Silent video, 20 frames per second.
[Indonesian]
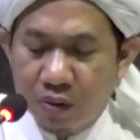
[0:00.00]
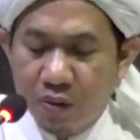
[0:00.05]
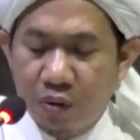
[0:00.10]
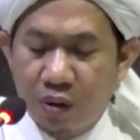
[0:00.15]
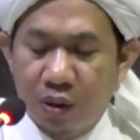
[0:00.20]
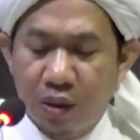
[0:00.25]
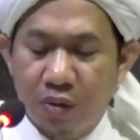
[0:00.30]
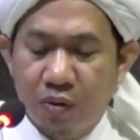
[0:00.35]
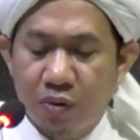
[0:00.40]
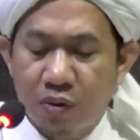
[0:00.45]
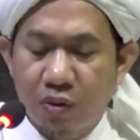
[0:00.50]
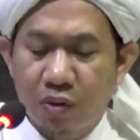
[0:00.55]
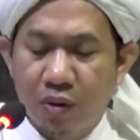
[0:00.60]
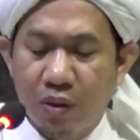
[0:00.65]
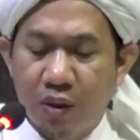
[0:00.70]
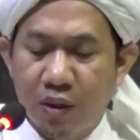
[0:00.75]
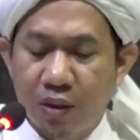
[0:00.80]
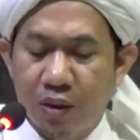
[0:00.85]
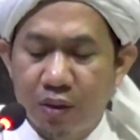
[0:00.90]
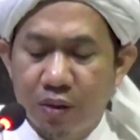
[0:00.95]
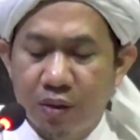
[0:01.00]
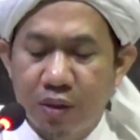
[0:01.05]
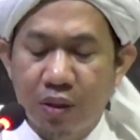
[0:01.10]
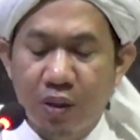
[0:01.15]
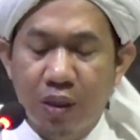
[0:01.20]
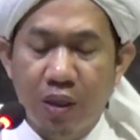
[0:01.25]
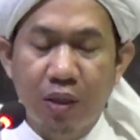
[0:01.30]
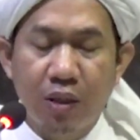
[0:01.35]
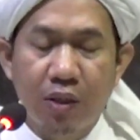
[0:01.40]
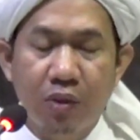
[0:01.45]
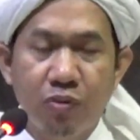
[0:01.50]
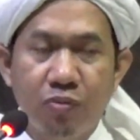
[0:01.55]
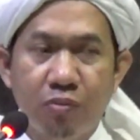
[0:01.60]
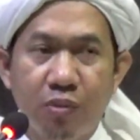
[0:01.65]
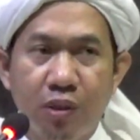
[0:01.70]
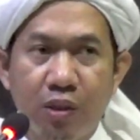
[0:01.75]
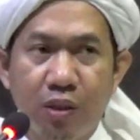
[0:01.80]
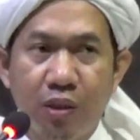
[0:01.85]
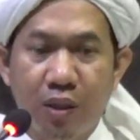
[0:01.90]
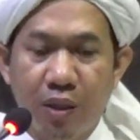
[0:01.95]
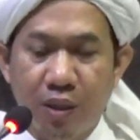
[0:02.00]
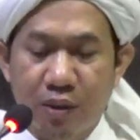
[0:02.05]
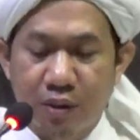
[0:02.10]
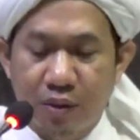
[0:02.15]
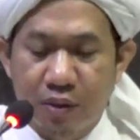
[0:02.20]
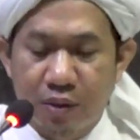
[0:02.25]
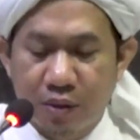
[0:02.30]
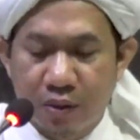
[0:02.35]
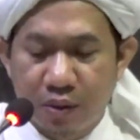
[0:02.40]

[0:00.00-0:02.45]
walau ra'a jikalau melihat